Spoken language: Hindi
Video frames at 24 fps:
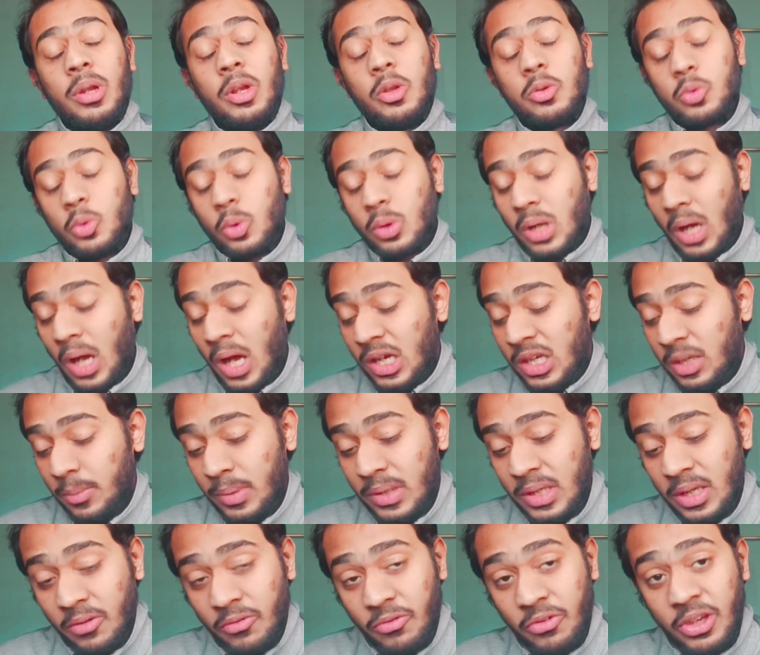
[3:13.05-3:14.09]
तो मैंने उसको
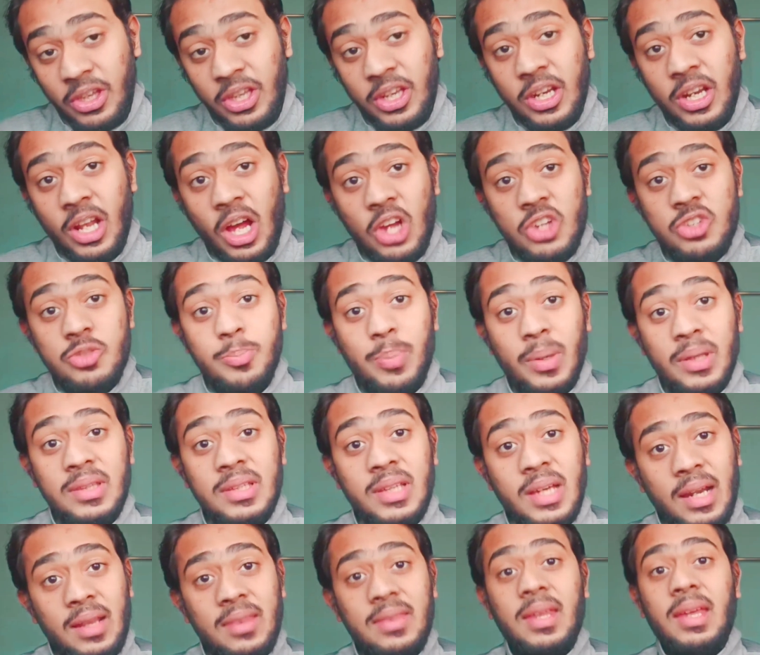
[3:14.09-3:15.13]
कहा कि भैया वीर नाश
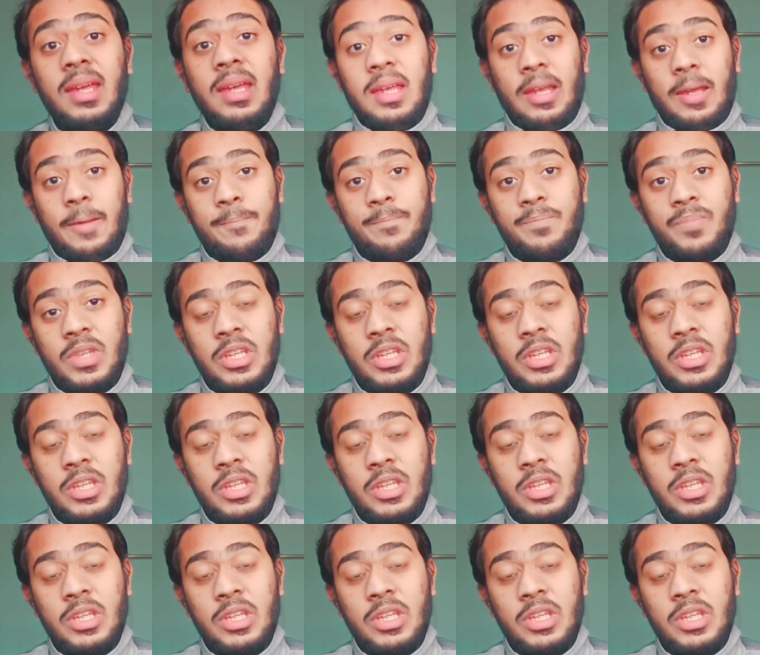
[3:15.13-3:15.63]
बंद कर दे